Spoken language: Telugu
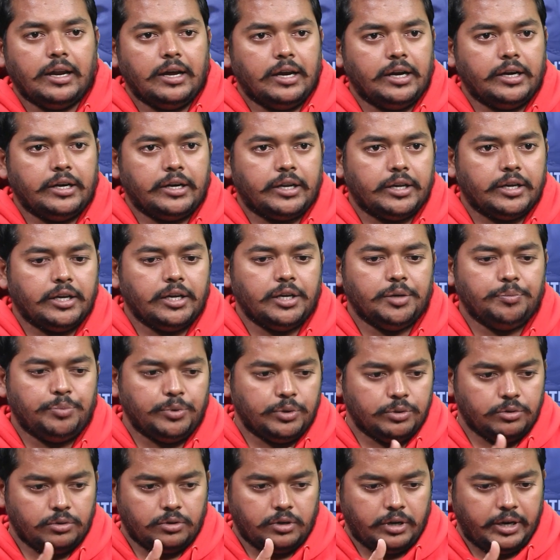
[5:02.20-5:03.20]
ఎలా అంటే
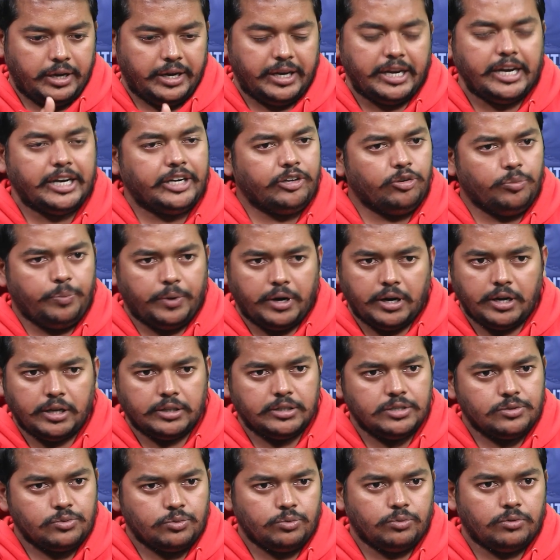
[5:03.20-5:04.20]
ఇప్పుడు క్రియేటివ్ పరంగా
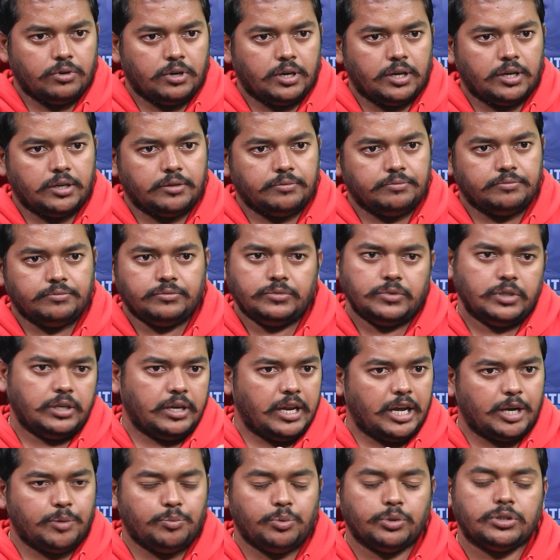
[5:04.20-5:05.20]
తీసుకున్నా
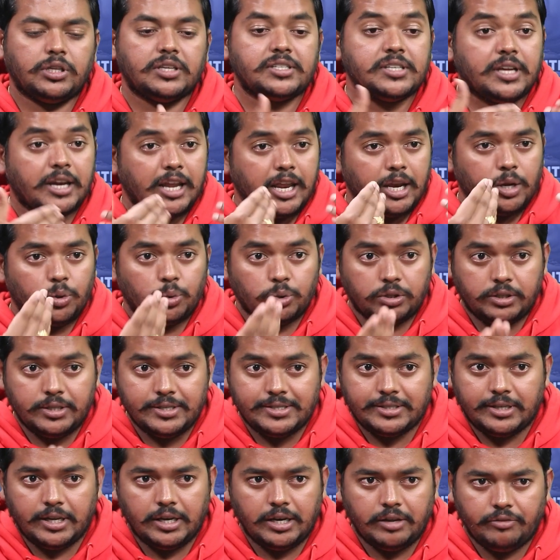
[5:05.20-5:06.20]
లేకపోతే జనాలకు
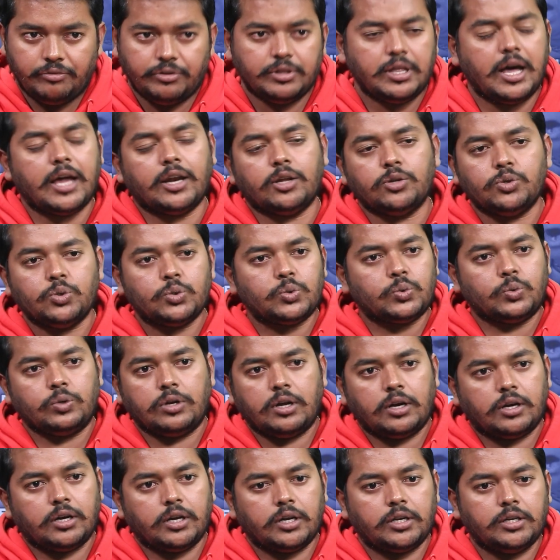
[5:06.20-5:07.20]
తీసుకెళ్లే విధానం
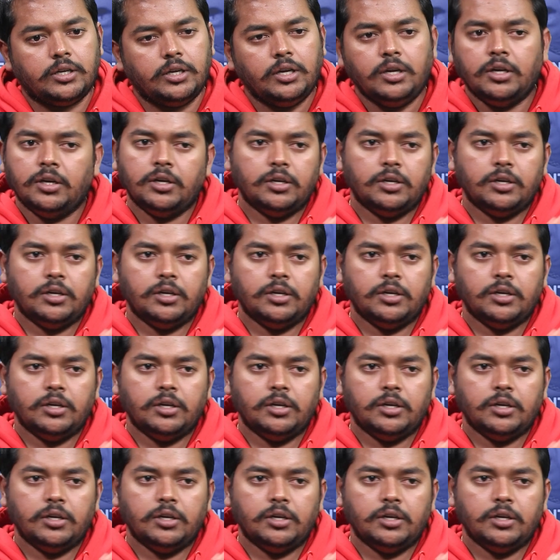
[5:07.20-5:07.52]
చూసుకున్నా కానీ